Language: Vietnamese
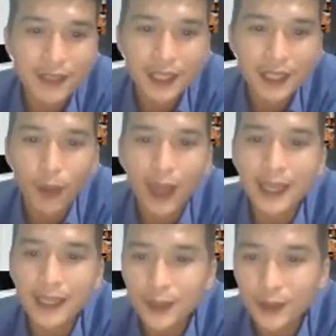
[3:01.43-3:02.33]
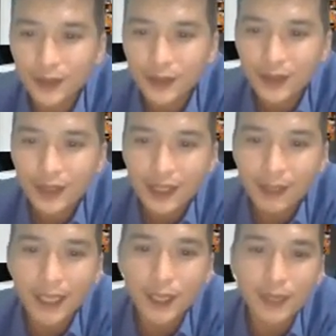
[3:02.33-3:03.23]
chi phí này nó quá lớn luôn,
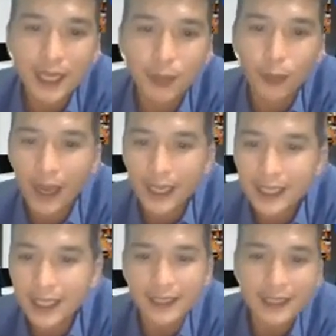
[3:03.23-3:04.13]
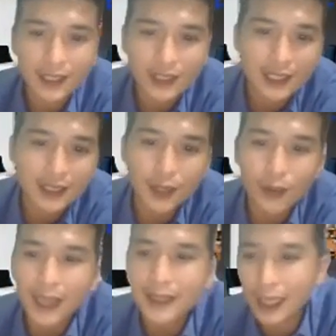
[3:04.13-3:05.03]
nhưng khi chúng ta không quản lý thì nó sẽ
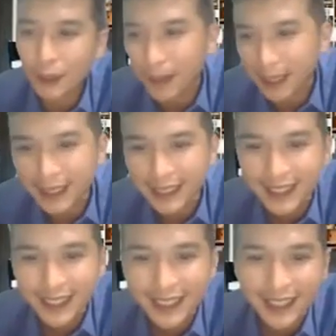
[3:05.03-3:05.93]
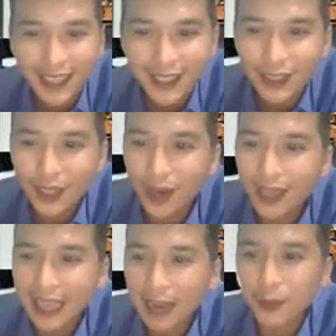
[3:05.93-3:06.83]
tiêu hết tiền của mình, à, nó tiêu
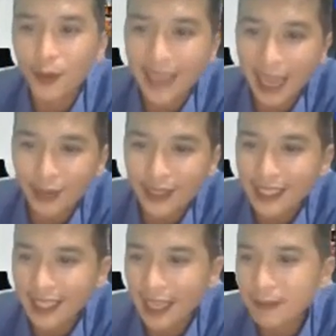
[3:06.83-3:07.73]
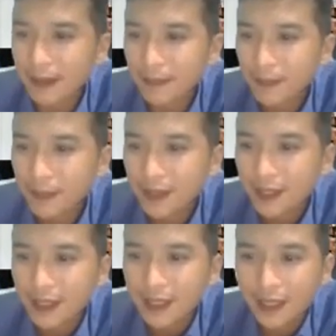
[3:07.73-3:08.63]
hết cả một ngôi nhà luôn, cả nhà thấy không ạ?
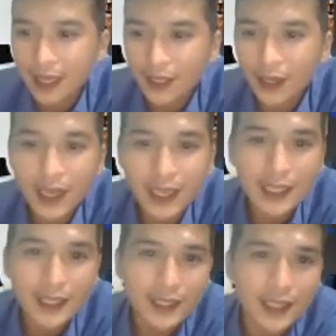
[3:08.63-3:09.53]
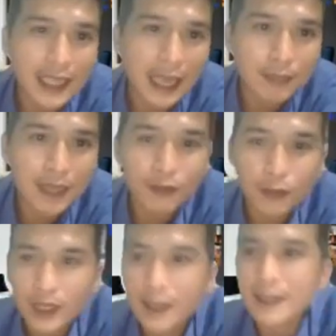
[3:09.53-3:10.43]
À, cho nên là gì? Cho nên ngày hôm nay
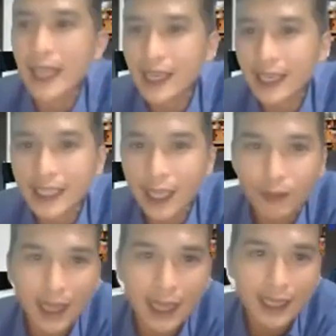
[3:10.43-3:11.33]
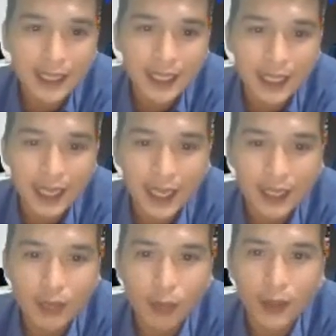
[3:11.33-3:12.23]
Phụng chia sẻ cả nhà chúng ta
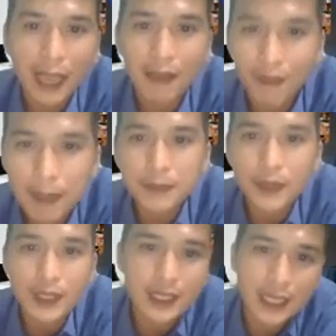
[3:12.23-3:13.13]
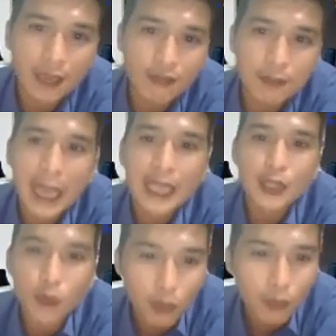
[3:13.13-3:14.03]
à, có một cái giải pháp, đó chính là giải pháp nhà
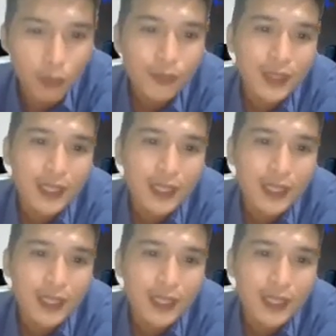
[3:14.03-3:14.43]
tiêu dùng.